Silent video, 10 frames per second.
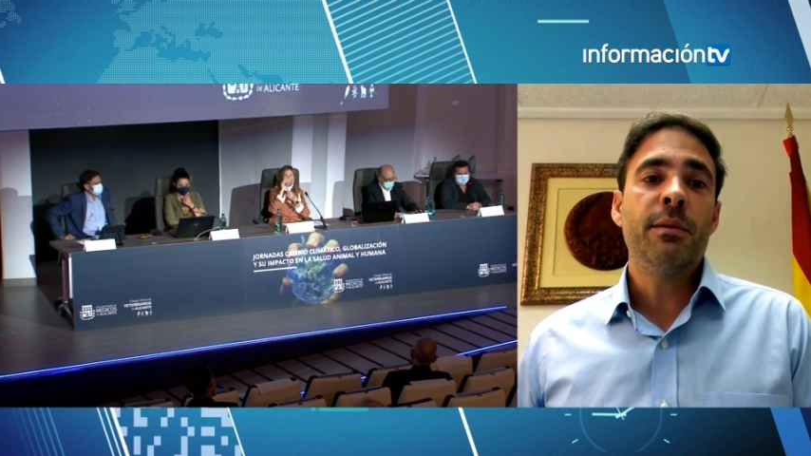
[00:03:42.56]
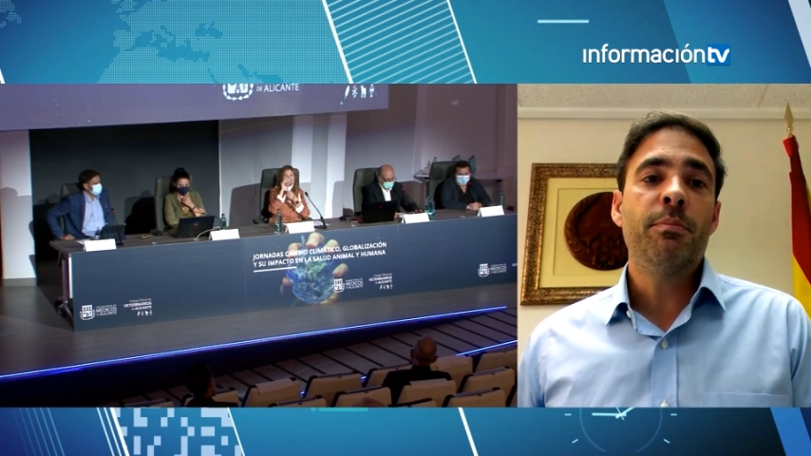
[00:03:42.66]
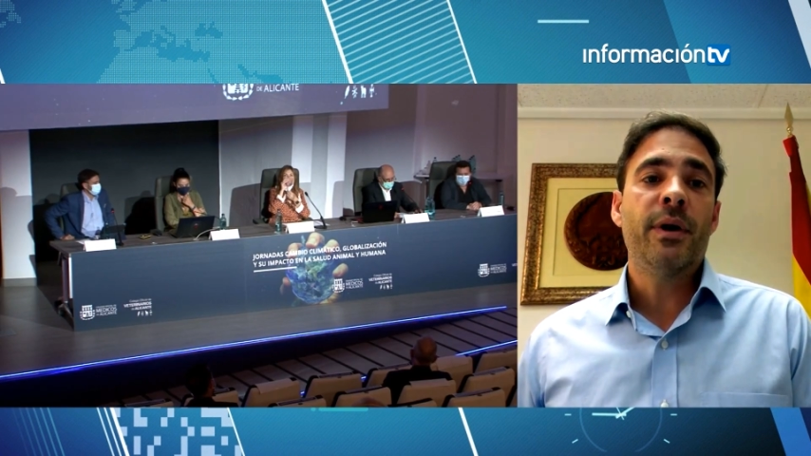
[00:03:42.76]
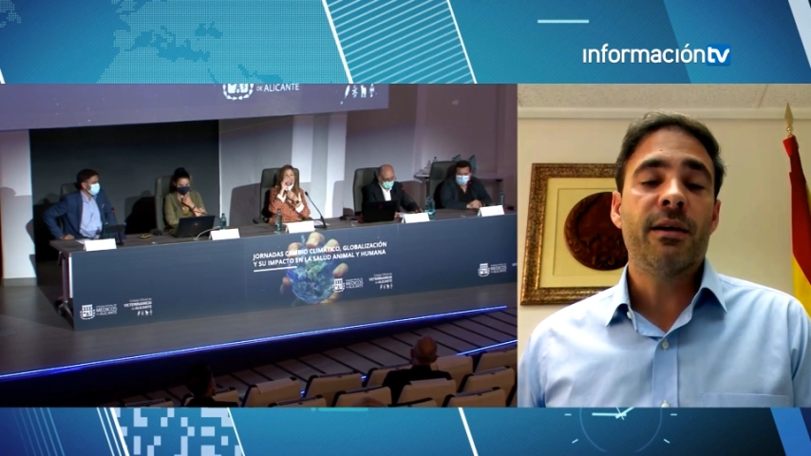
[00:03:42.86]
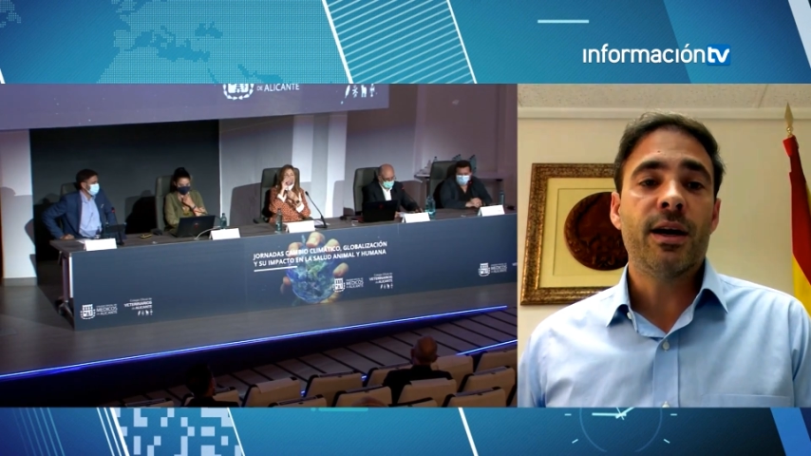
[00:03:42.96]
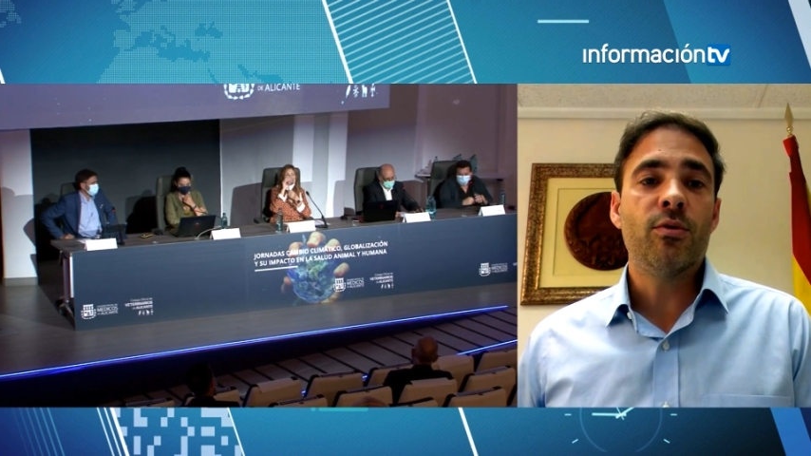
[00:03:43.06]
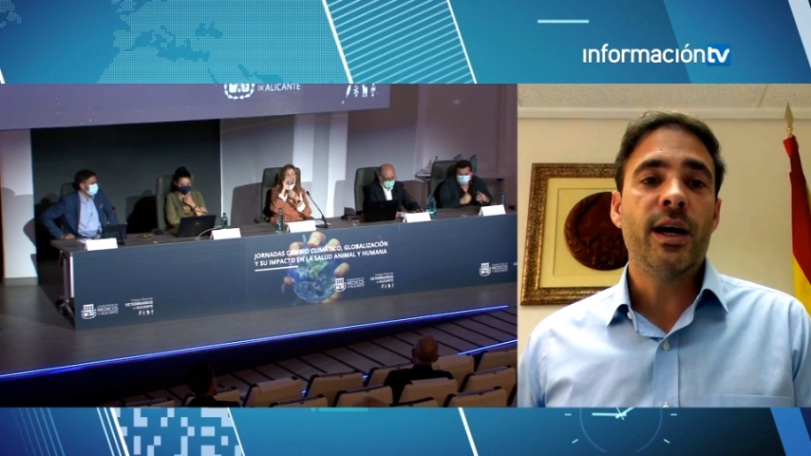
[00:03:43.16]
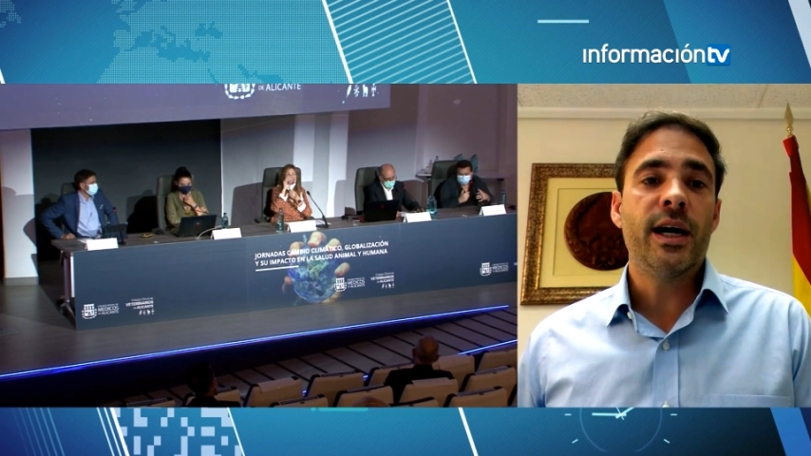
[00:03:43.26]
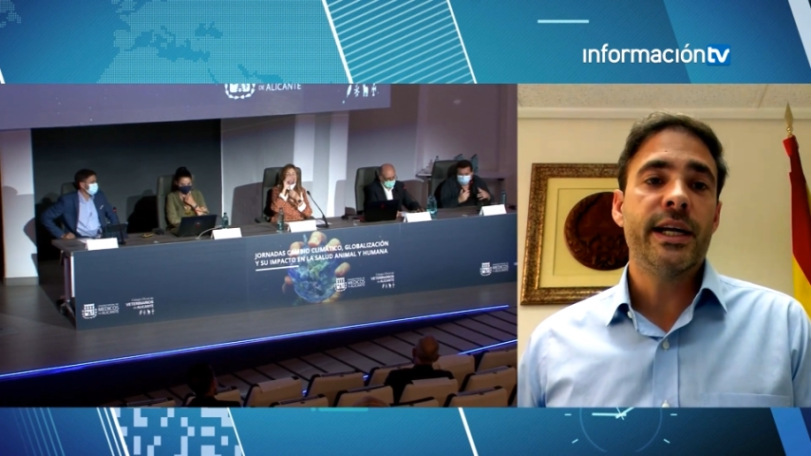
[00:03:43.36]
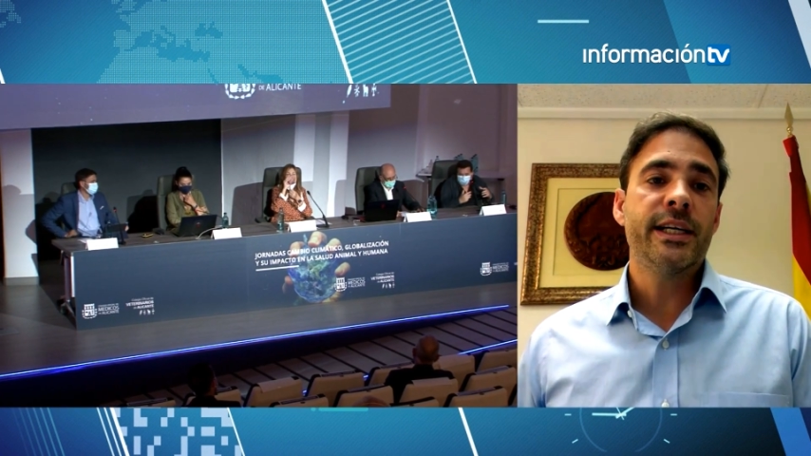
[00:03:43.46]
y para
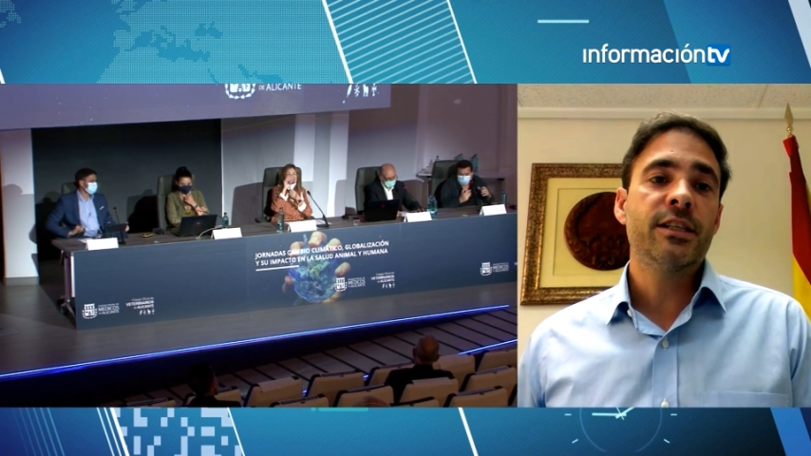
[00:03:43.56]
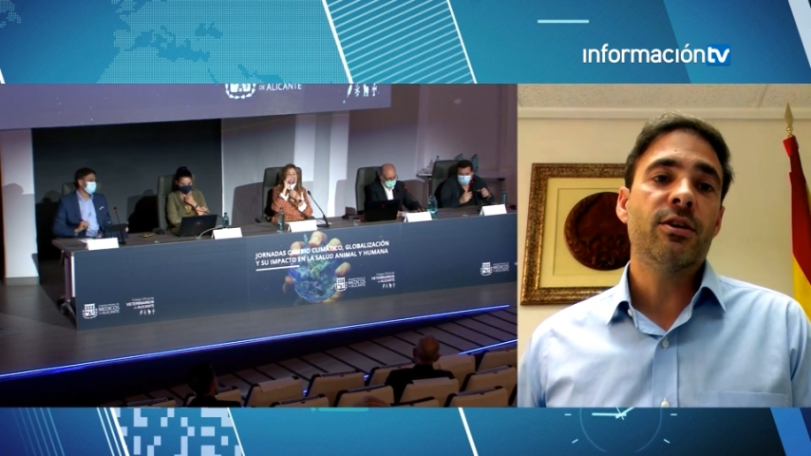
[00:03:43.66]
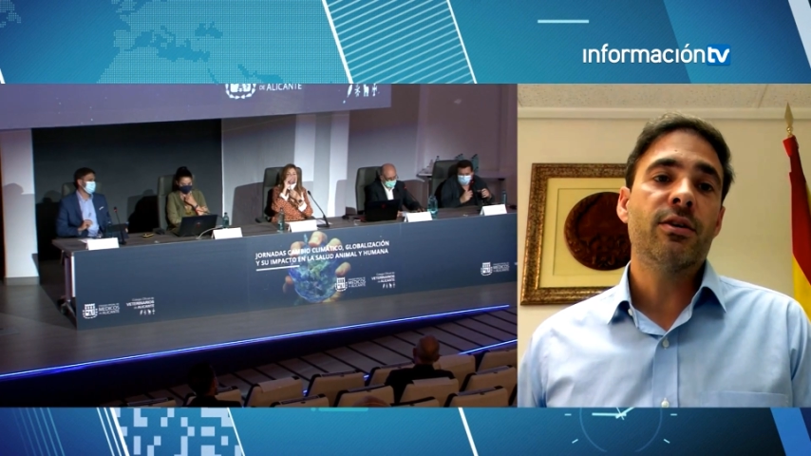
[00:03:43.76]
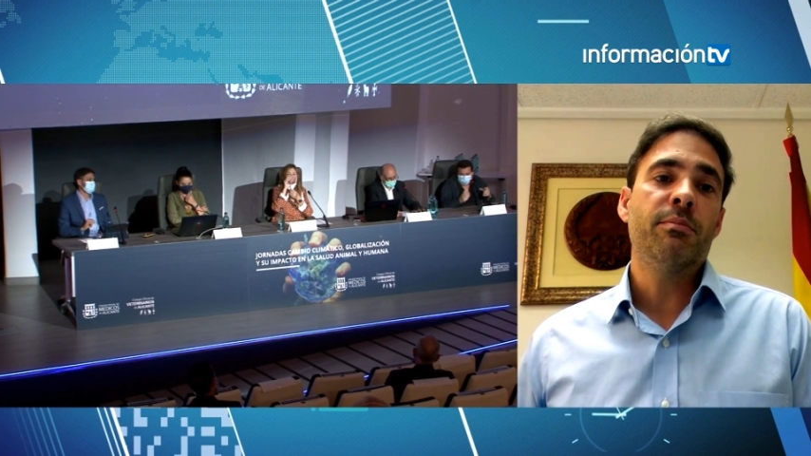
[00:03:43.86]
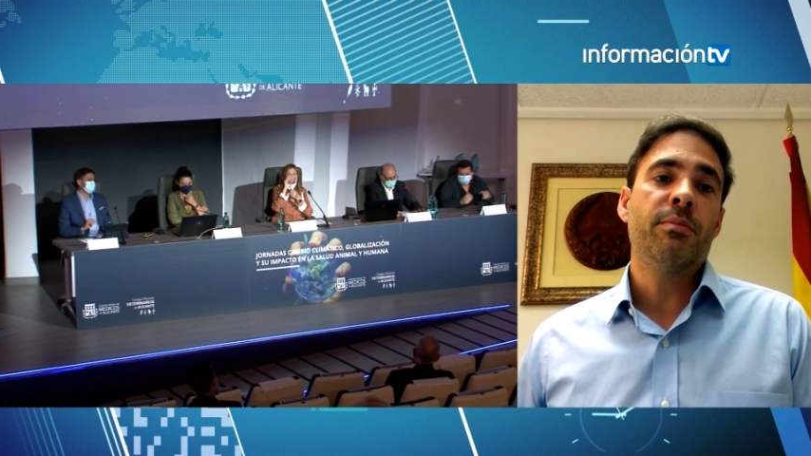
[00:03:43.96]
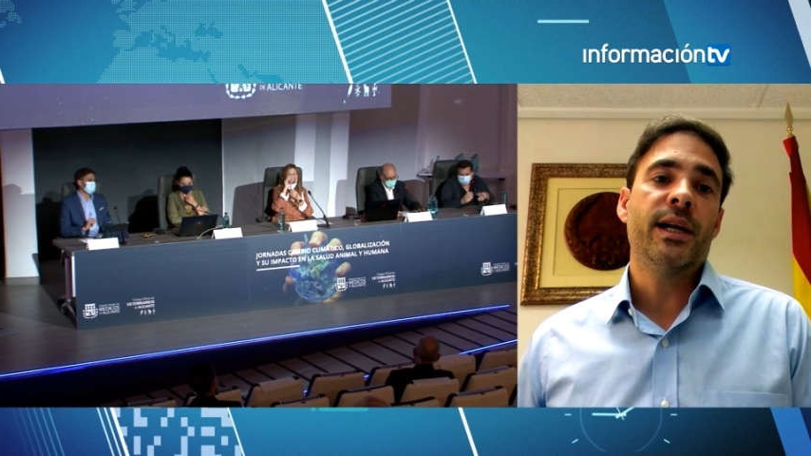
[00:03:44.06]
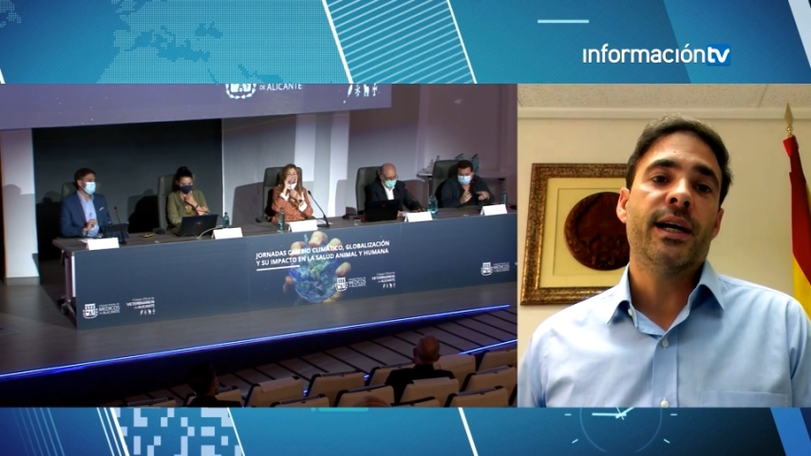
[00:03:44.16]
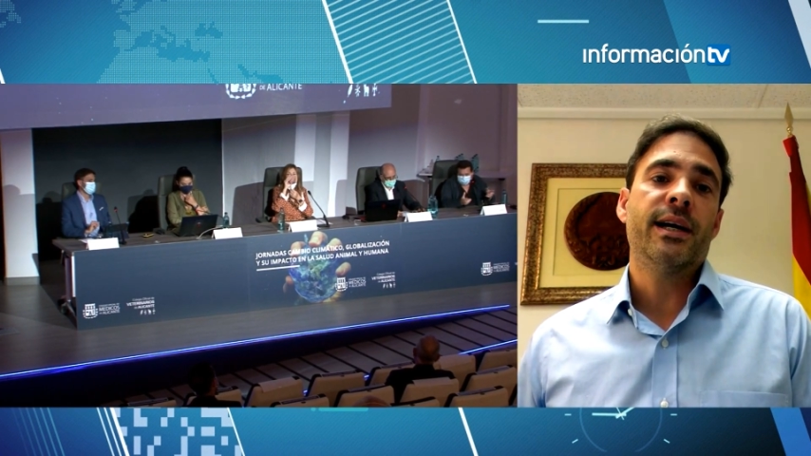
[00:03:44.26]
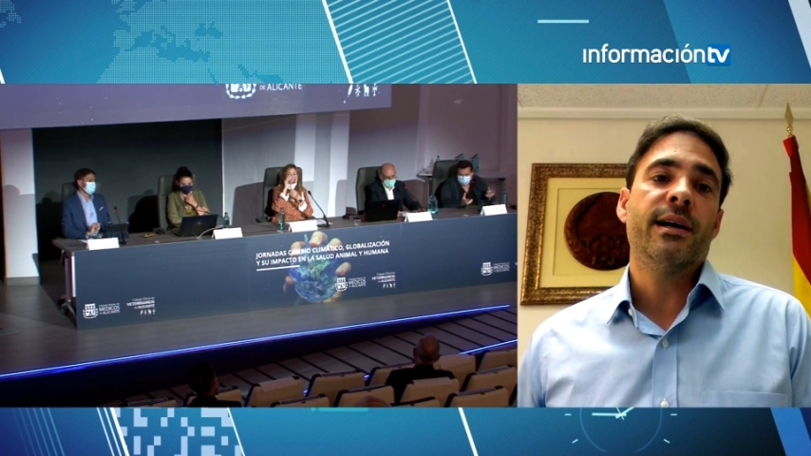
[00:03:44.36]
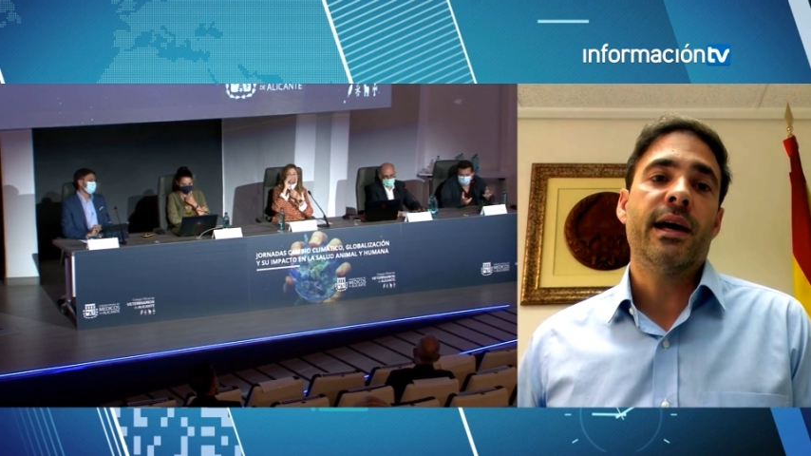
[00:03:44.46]
evaluar eso y
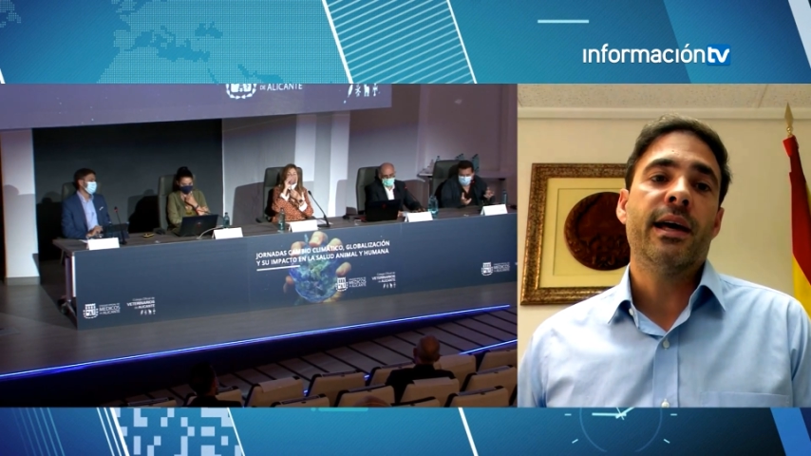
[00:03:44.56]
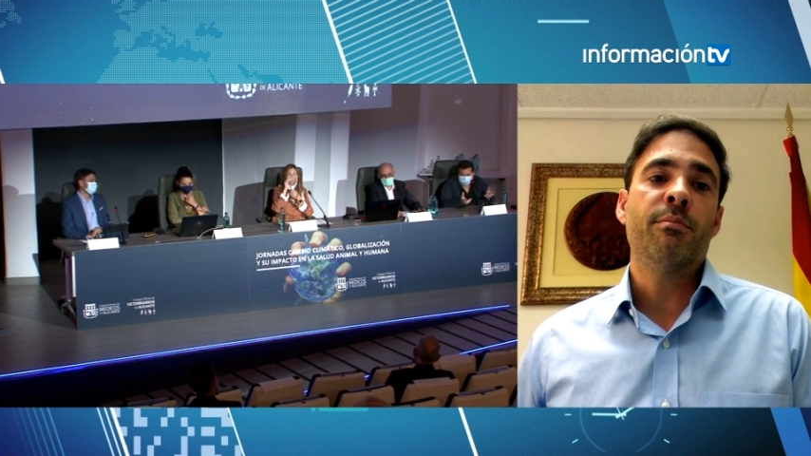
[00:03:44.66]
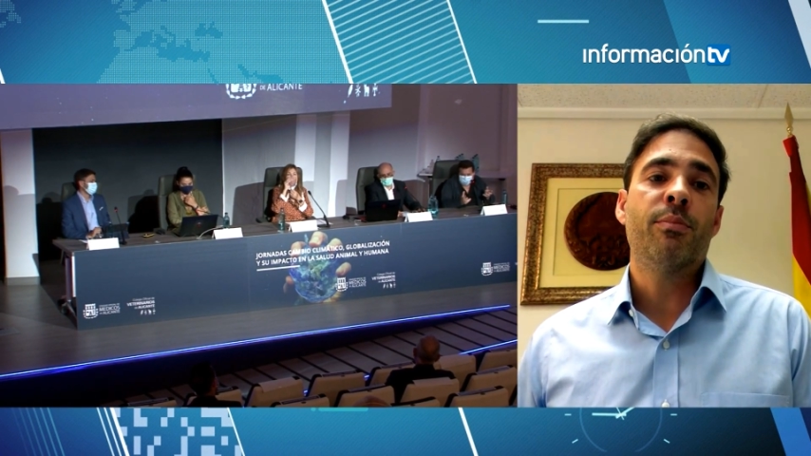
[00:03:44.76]
para eh,